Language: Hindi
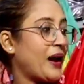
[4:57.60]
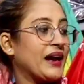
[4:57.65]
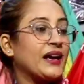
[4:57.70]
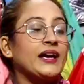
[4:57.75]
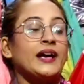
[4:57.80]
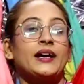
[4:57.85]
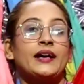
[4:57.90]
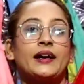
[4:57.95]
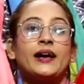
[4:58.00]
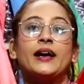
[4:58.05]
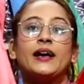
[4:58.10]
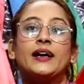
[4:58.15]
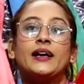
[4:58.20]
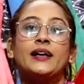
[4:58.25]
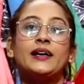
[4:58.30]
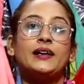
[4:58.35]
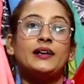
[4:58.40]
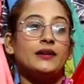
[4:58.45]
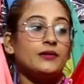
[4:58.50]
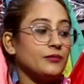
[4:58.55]
पैकिंग
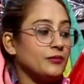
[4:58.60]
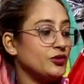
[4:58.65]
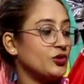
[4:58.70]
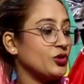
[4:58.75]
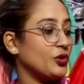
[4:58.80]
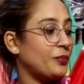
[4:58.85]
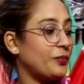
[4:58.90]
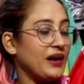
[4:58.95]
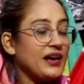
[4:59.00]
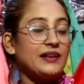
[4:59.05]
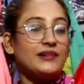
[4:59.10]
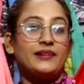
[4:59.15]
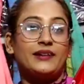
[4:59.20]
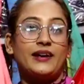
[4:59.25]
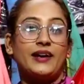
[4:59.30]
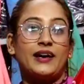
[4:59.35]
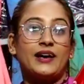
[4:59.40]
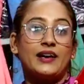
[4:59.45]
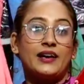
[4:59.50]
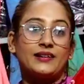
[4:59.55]
रहेगी जो बेस
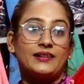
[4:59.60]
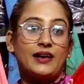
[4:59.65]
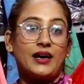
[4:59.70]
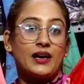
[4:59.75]
रहेगा ये हम्म,